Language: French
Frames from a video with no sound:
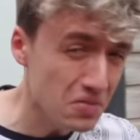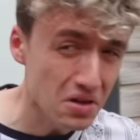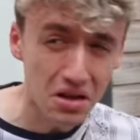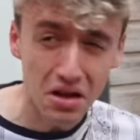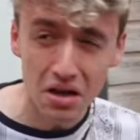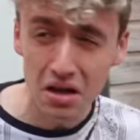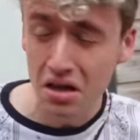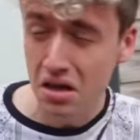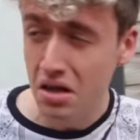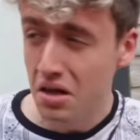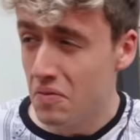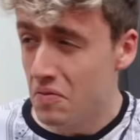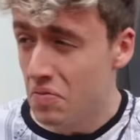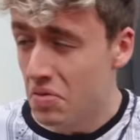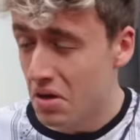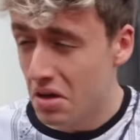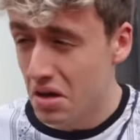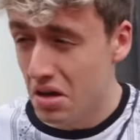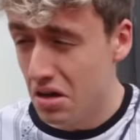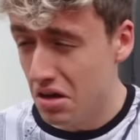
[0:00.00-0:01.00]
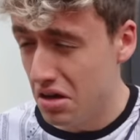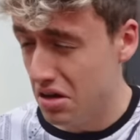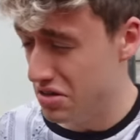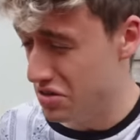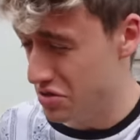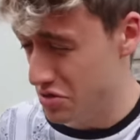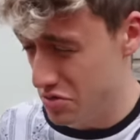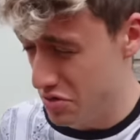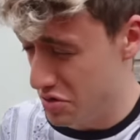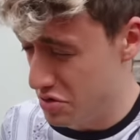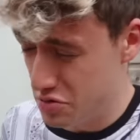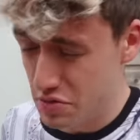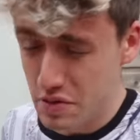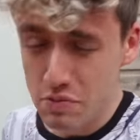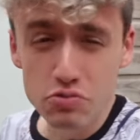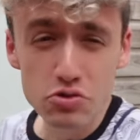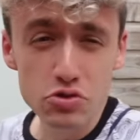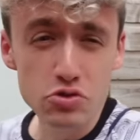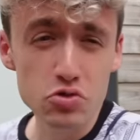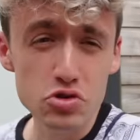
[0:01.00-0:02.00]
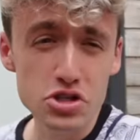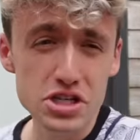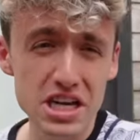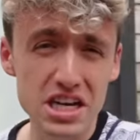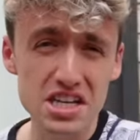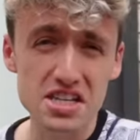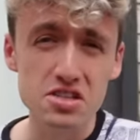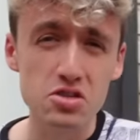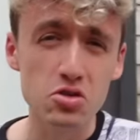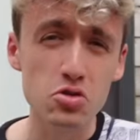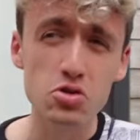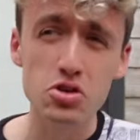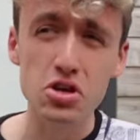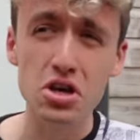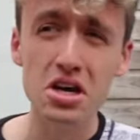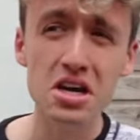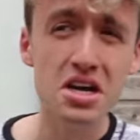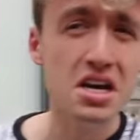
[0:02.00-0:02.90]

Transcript: ah, Attends, je, vais plus toucher à ce truc.